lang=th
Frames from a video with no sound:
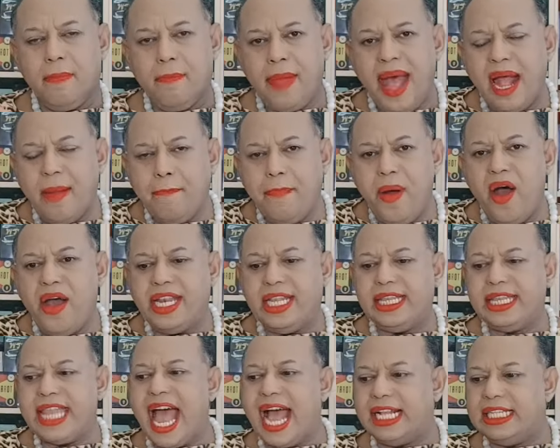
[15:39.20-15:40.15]
พักผ่อน
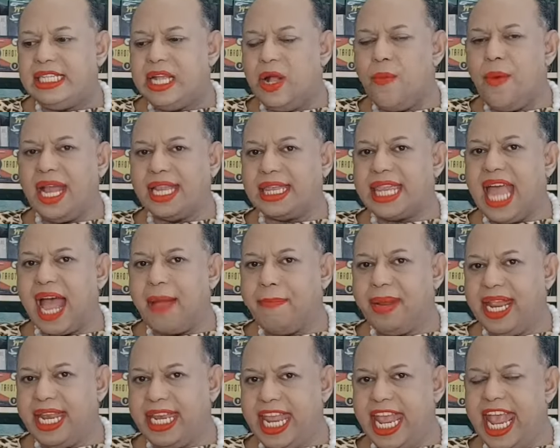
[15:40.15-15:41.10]
ต่างจังหวัดต่างป
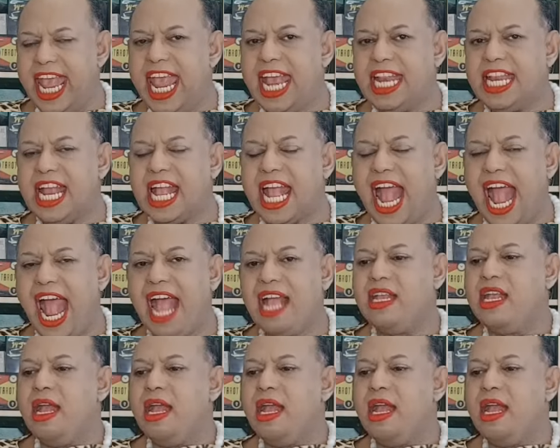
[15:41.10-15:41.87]
ระเทศนะคะ